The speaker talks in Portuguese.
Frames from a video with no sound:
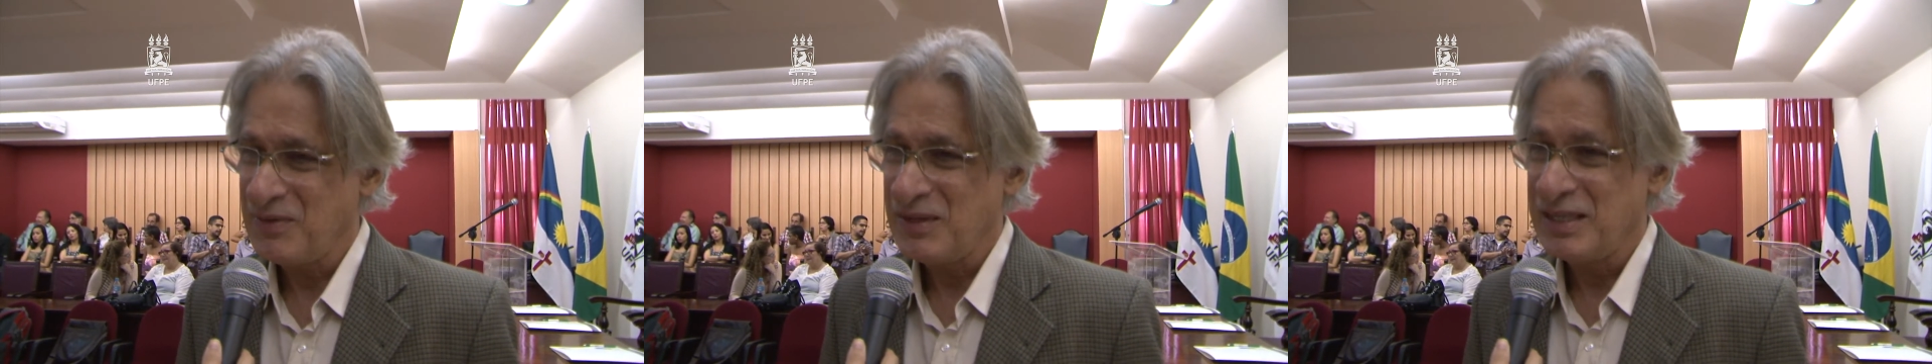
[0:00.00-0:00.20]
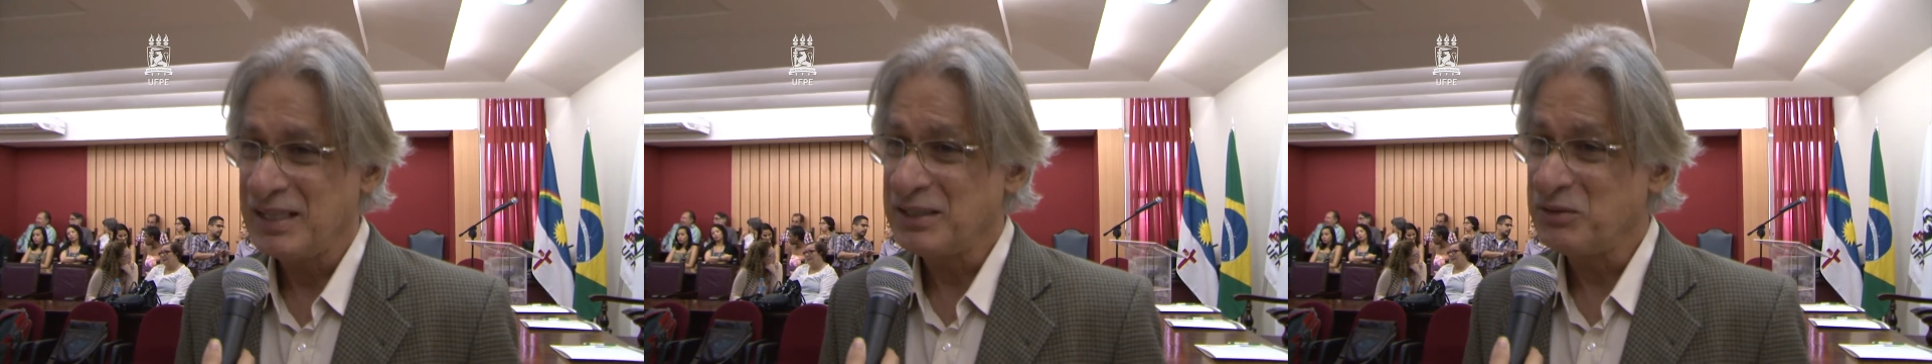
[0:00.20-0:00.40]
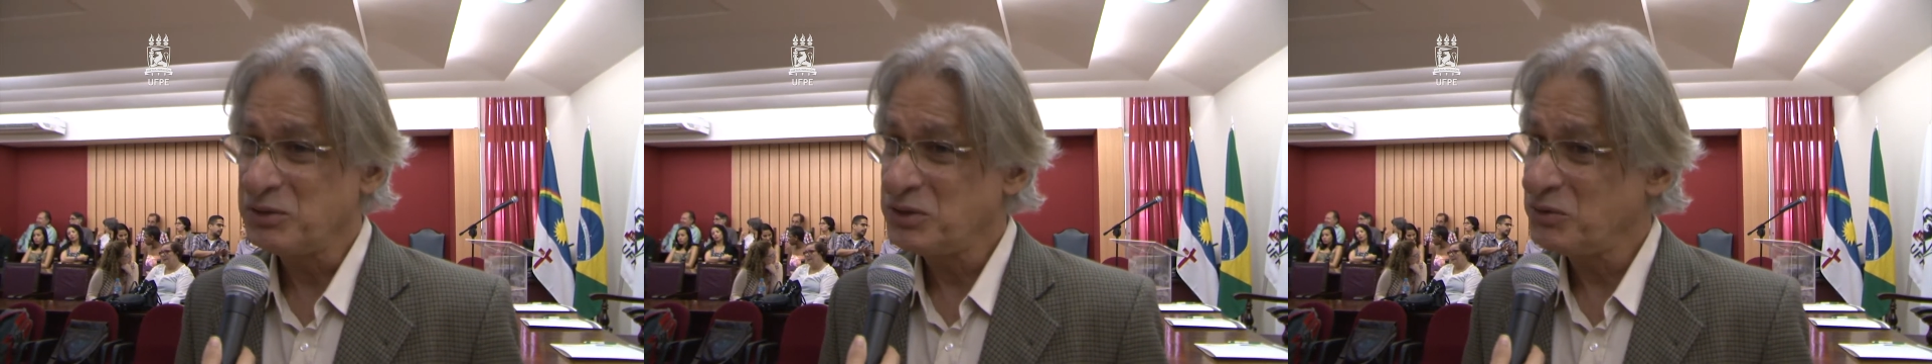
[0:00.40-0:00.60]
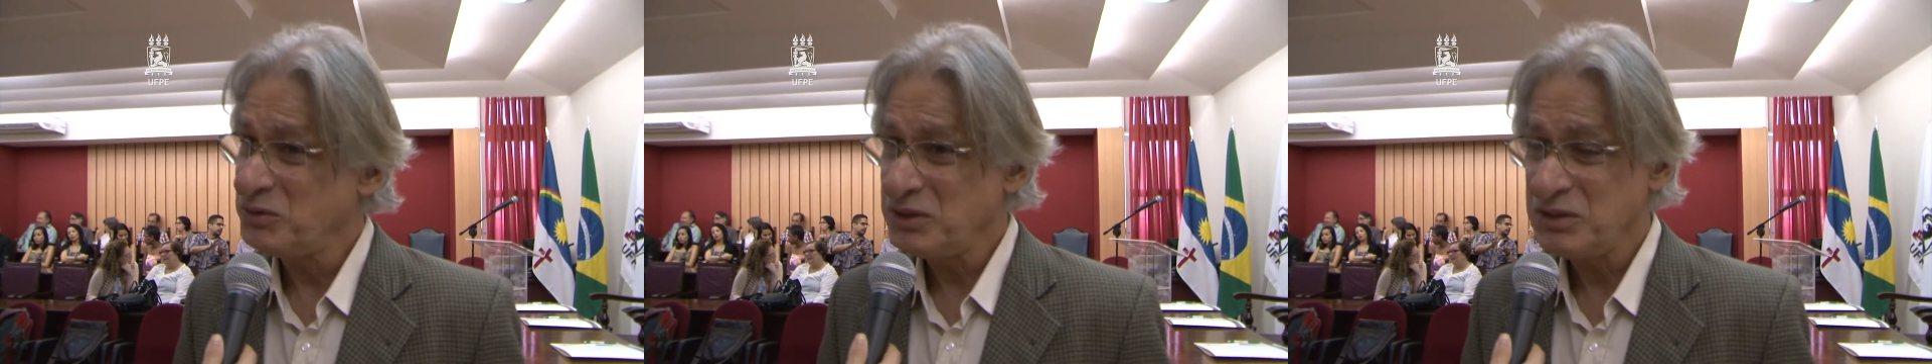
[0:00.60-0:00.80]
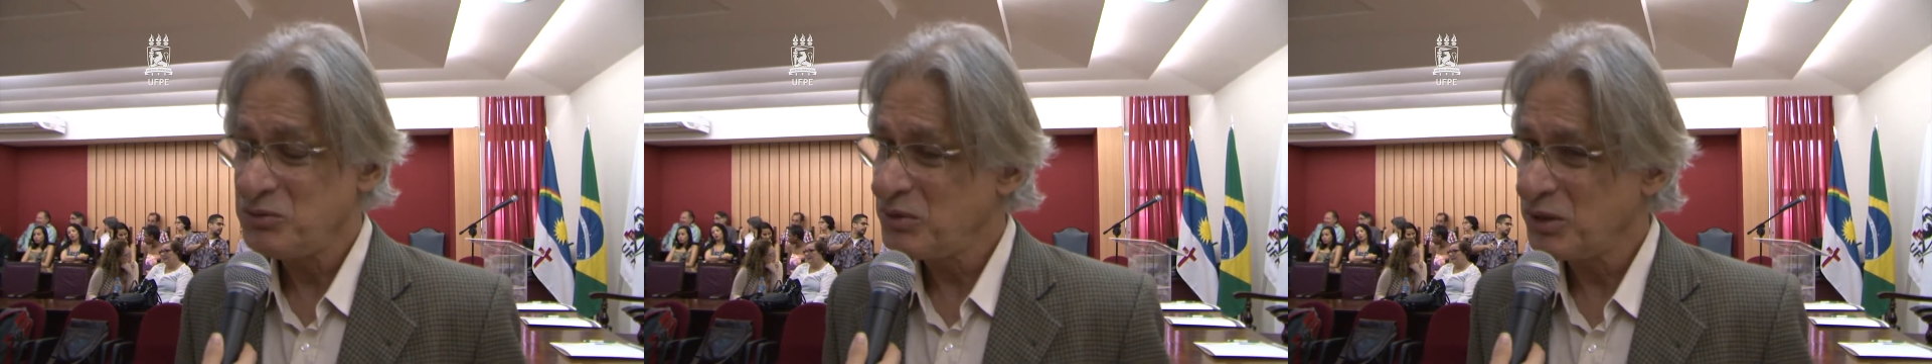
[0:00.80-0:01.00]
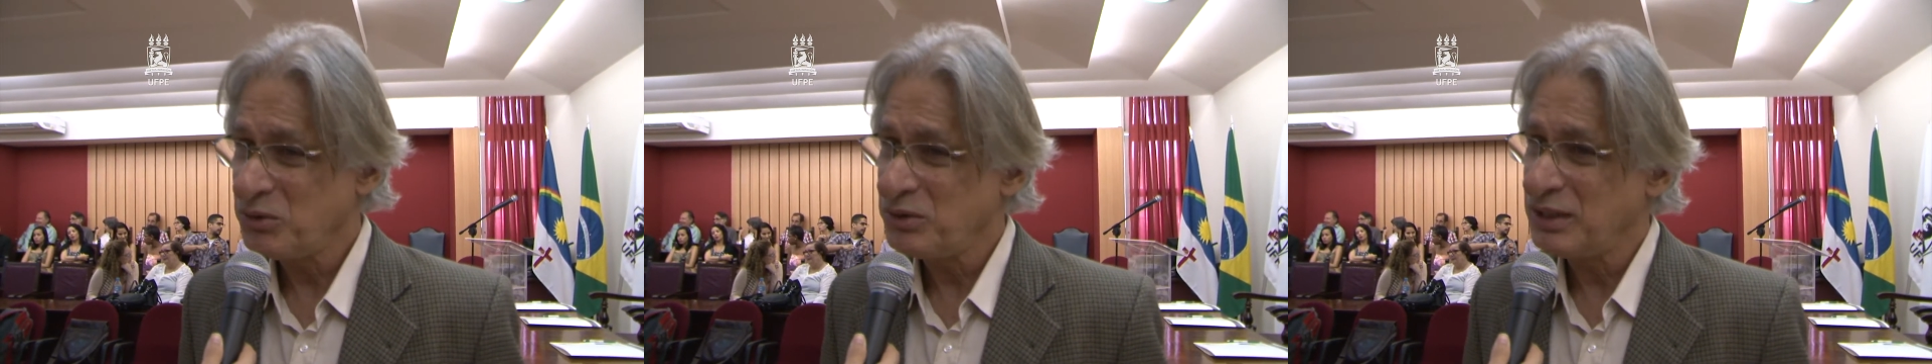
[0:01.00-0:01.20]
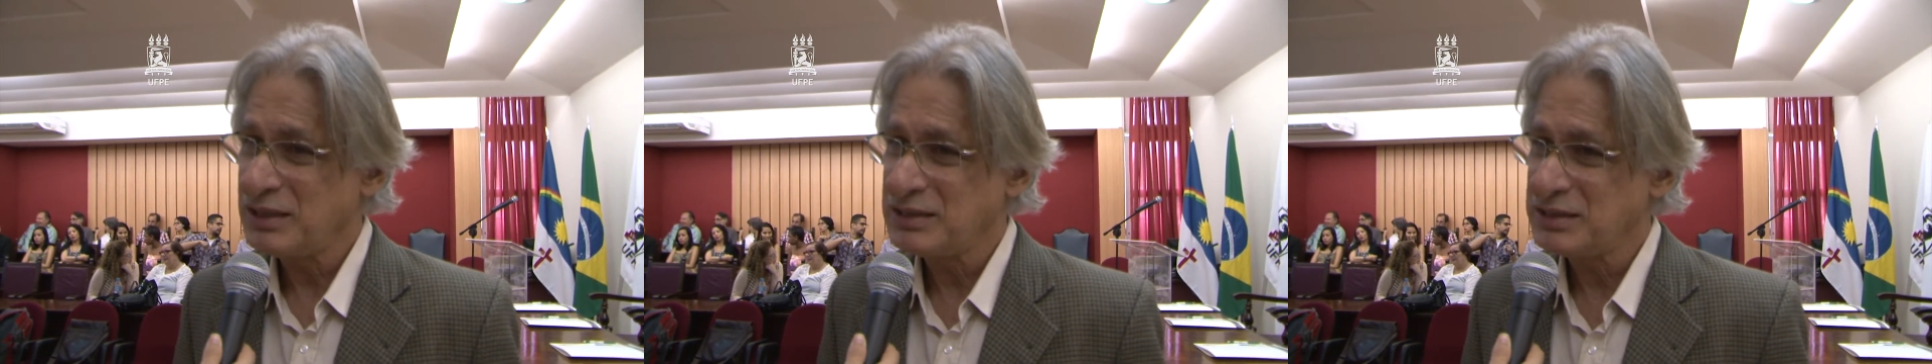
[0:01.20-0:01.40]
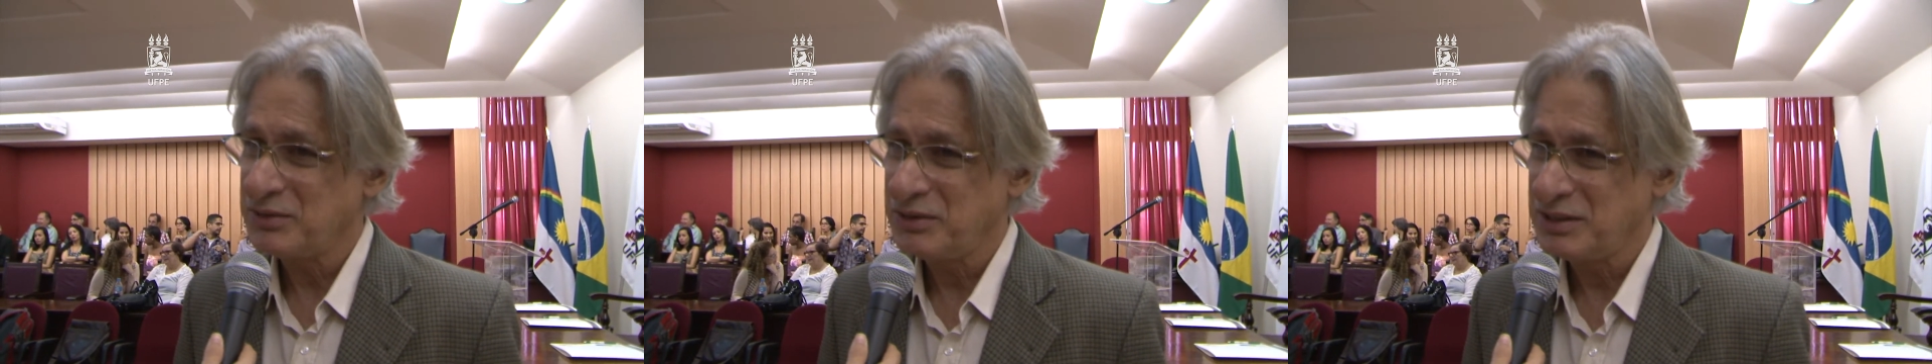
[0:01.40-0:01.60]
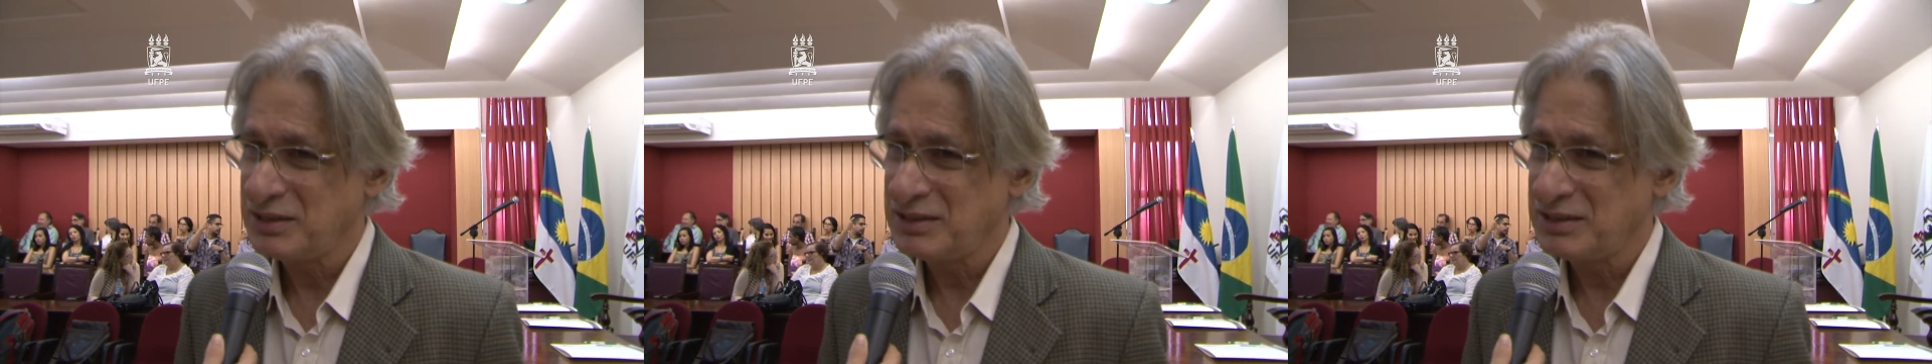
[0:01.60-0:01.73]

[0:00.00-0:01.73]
e que não tinham nenhuma conexão entre